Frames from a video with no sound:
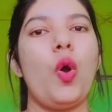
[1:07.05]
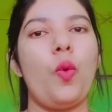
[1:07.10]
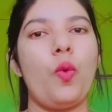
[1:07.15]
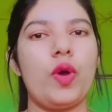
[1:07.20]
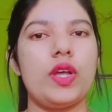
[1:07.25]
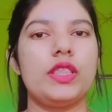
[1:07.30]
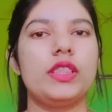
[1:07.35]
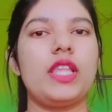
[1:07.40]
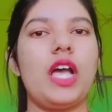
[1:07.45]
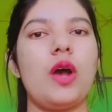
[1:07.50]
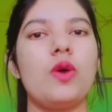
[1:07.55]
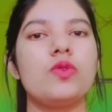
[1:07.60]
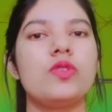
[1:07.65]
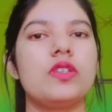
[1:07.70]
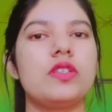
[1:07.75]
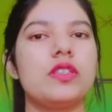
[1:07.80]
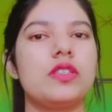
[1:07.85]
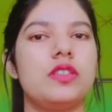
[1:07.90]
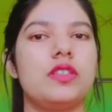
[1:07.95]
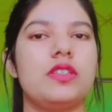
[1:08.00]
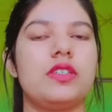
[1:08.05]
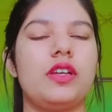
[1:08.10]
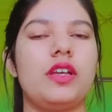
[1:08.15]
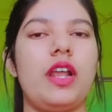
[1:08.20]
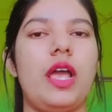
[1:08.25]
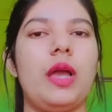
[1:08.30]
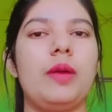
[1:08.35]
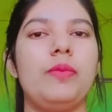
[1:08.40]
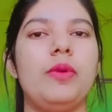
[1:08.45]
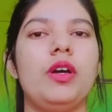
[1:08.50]
वन थाउजेंड
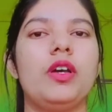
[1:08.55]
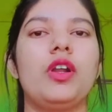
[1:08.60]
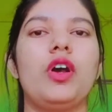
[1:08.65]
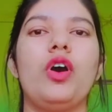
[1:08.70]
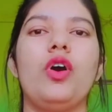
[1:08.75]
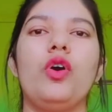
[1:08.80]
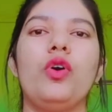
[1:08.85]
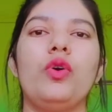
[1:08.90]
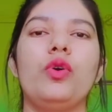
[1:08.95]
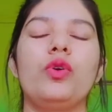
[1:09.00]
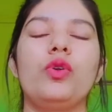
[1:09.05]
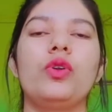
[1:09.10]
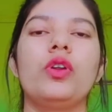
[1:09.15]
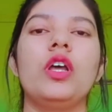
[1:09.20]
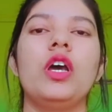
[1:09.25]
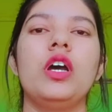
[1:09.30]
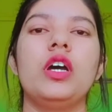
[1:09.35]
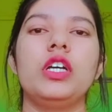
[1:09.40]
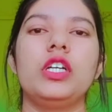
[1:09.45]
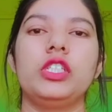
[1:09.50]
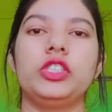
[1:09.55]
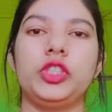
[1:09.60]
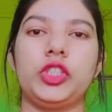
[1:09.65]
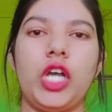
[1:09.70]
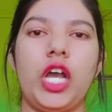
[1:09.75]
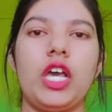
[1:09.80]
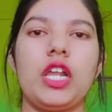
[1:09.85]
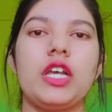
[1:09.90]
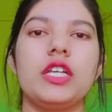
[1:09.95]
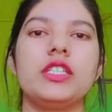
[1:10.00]
सब्सक्राइबर और
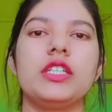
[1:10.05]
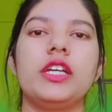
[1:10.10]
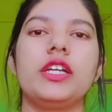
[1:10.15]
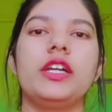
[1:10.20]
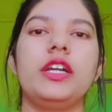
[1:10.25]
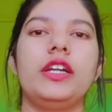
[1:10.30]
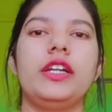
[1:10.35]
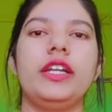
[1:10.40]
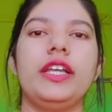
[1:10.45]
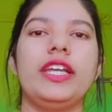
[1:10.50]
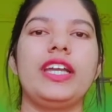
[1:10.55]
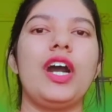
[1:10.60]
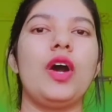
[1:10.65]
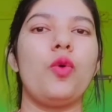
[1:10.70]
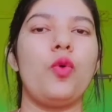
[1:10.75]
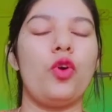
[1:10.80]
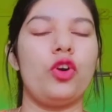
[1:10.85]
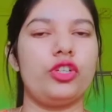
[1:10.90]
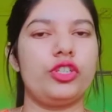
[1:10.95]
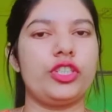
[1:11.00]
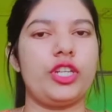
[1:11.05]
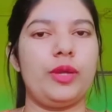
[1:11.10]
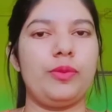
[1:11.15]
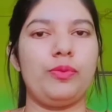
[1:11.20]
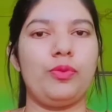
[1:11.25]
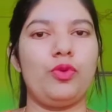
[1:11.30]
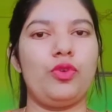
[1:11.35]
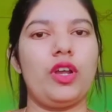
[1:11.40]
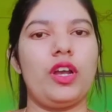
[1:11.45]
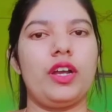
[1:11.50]
चार हज़ार घंटे का वॉच टाइम
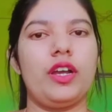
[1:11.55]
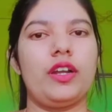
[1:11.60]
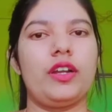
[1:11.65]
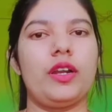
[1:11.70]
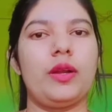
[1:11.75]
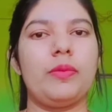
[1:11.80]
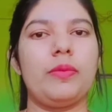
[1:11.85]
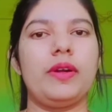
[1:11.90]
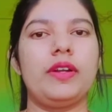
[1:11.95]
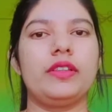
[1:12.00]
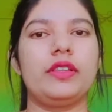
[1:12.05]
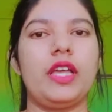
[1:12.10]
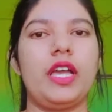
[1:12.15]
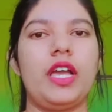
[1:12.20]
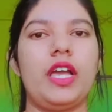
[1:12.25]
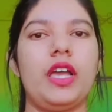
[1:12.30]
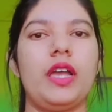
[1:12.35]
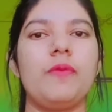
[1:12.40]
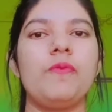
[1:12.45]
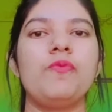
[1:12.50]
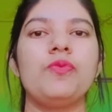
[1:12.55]
पूरा करना पड़ता है